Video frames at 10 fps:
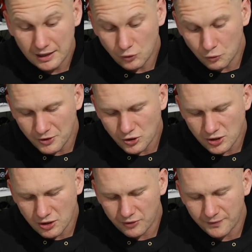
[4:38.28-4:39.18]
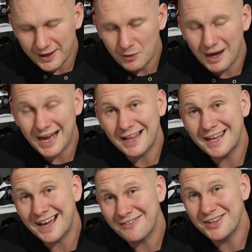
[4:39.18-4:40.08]
No u mnie się nie rozwaliła,
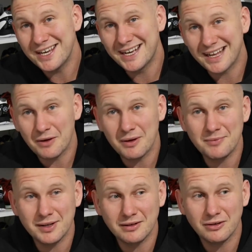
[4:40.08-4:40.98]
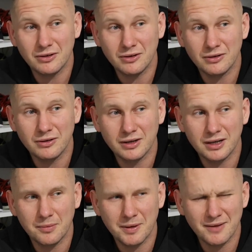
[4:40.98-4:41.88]
ale ja w nich grałem tylko
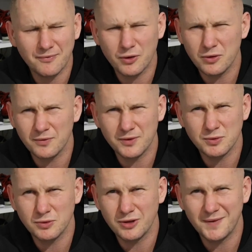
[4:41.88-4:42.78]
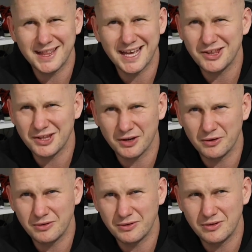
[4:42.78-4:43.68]
chyba tam w końcu wyszło 19
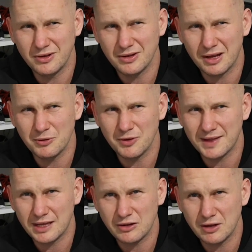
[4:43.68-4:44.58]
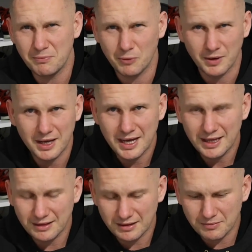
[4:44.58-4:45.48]
godzin albo 19,5.
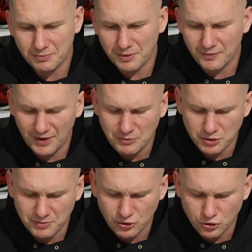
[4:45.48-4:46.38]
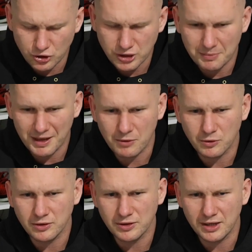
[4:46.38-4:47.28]
Wiem, że mi troszeczkę
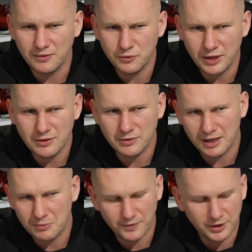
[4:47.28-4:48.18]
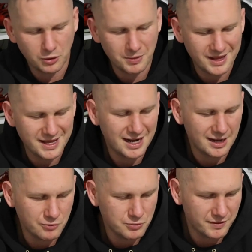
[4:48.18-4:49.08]
brakło do tej 20, ale mówię dobra,
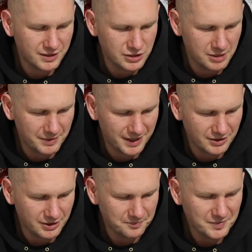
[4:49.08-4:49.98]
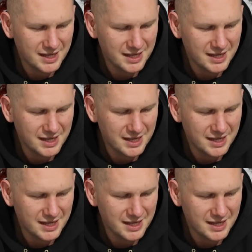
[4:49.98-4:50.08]
nagram już, bo strasznie pijecie.